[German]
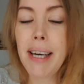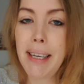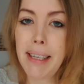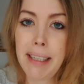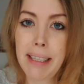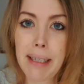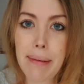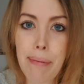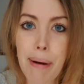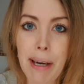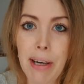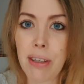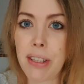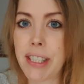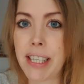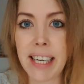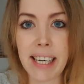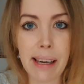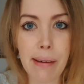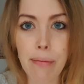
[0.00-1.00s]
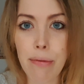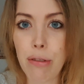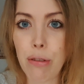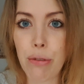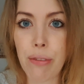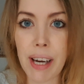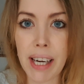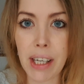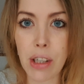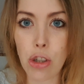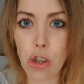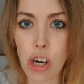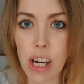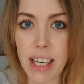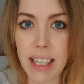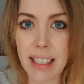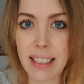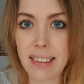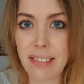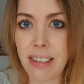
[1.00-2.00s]
die BioNTech-Impfung
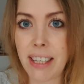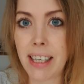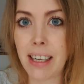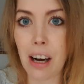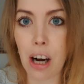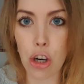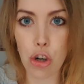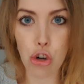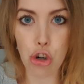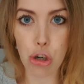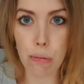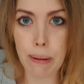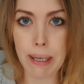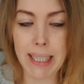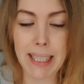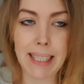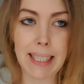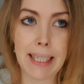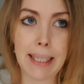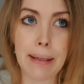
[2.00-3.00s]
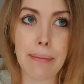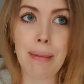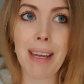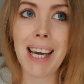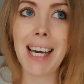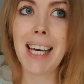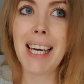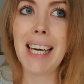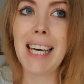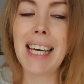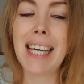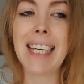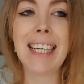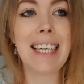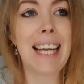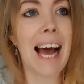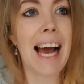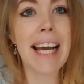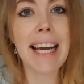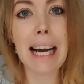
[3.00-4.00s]
weggesteckt, als wäre gar nichts passiert. Ich
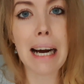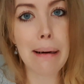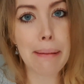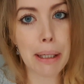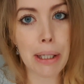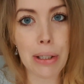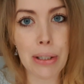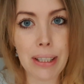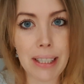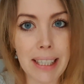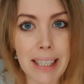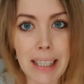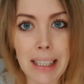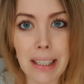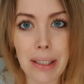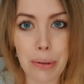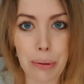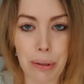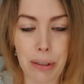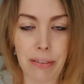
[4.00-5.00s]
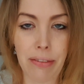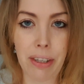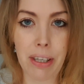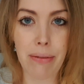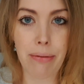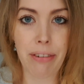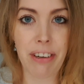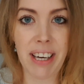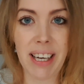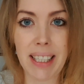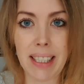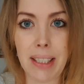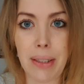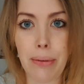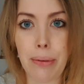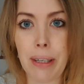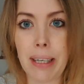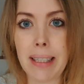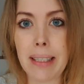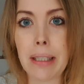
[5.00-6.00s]
neige aber auch nicht zu irgendwie
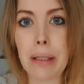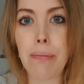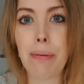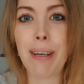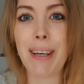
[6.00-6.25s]
Impfreaktionen. Also ich bin